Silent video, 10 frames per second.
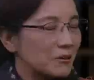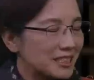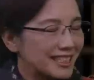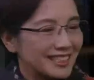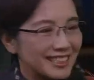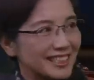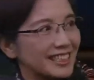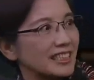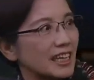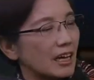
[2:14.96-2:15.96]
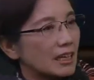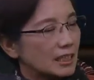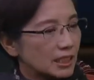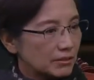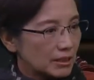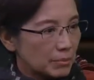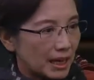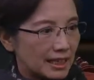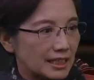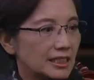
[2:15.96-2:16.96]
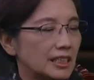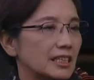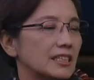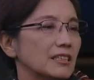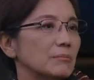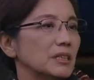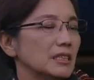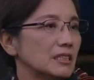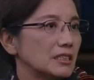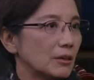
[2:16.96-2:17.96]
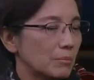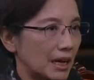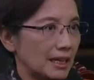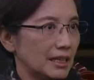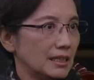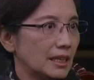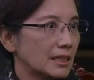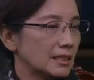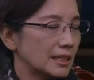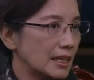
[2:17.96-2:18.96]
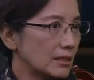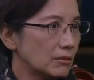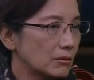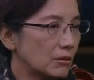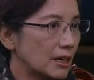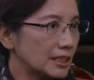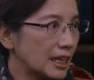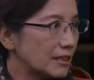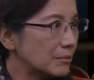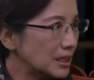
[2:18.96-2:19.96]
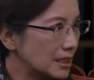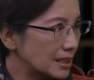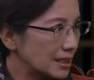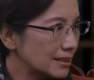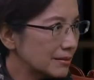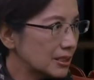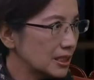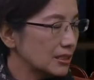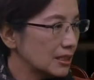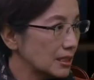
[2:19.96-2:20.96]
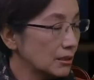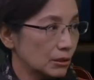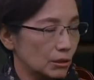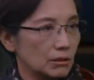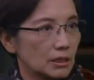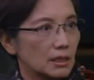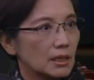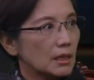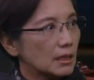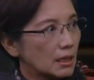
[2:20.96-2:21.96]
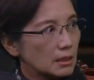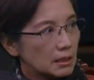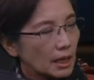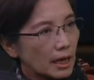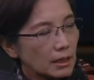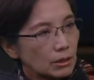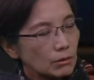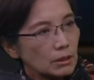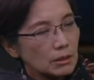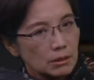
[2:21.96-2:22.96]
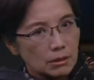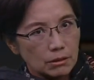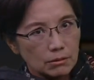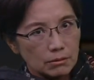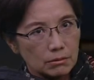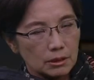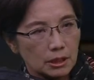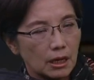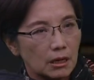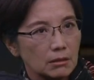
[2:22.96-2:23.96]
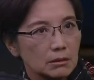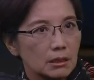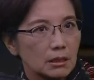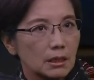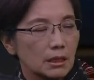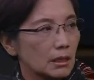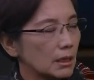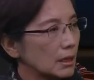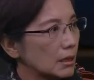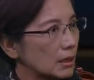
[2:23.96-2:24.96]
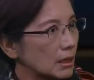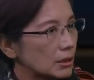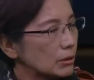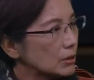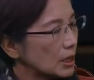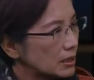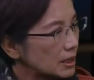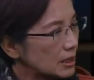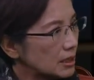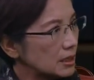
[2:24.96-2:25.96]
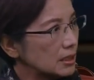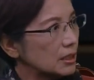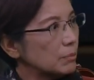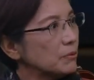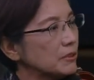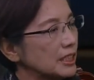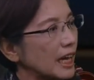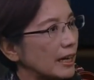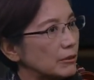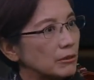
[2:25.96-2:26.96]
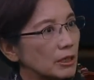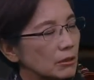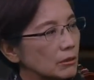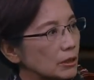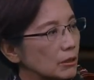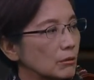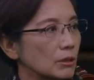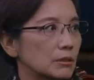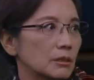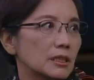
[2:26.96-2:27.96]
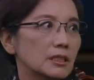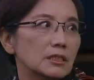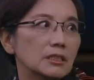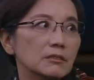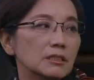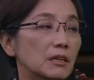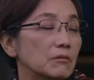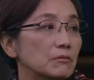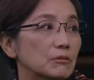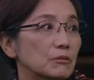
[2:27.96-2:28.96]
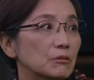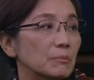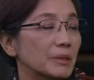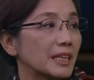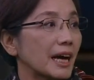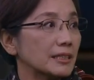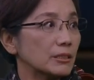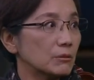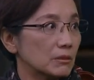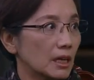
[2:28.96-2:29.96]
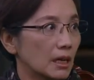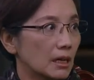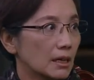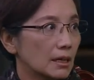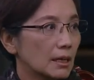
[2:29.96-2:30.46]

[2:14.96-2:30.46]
表我自己的立场。对对对。这位马林先生的名字叫马林，他是南宋画家的名字，所以就很有趣。但是他说宋朝的。呃，宋朝这个时期不亚于欧洲，我觉得是有点侮辱我们大宋了。